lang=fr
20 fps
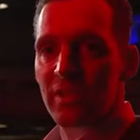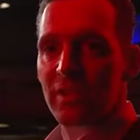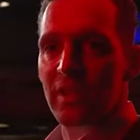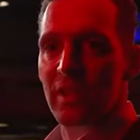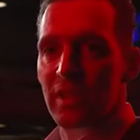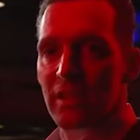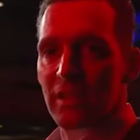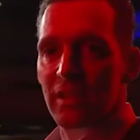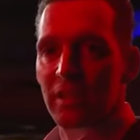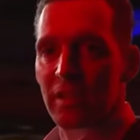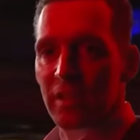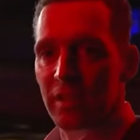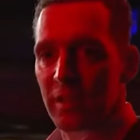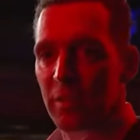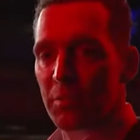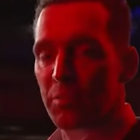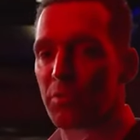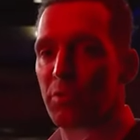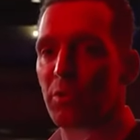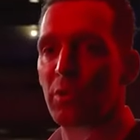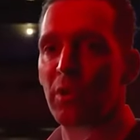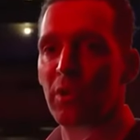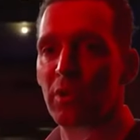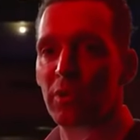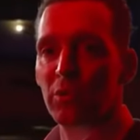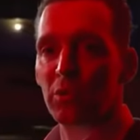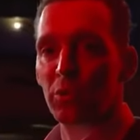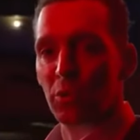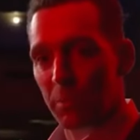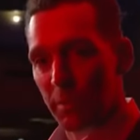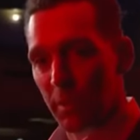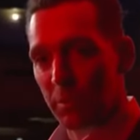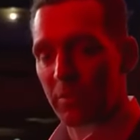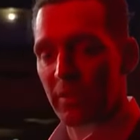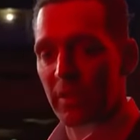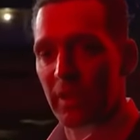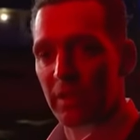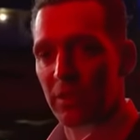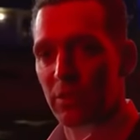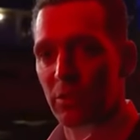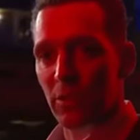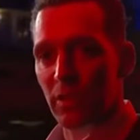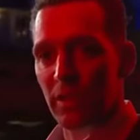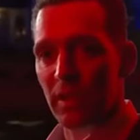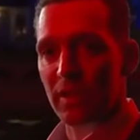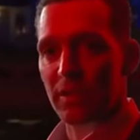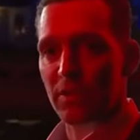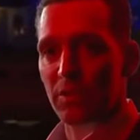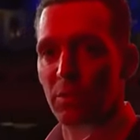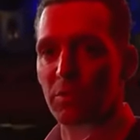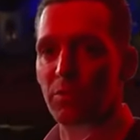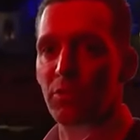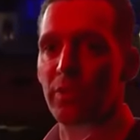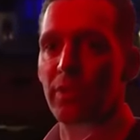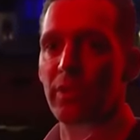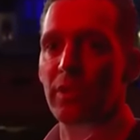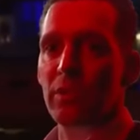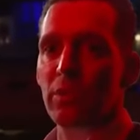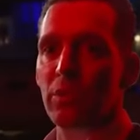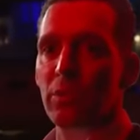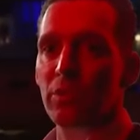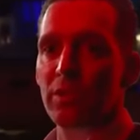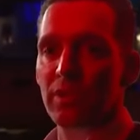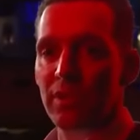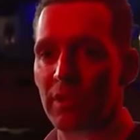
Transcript: salles qui étaient plus grandes ou de même taille que le Rex depuis que le